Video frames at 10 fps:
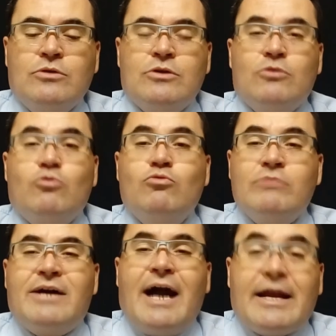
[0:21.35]
um
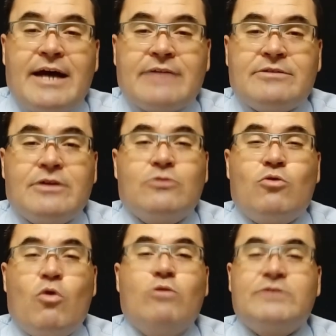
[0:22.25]
caráter
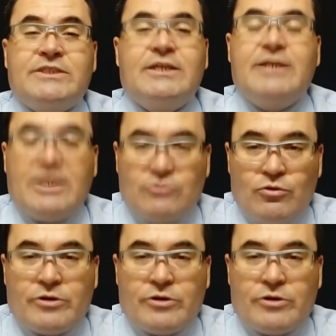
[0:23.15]
conciliador.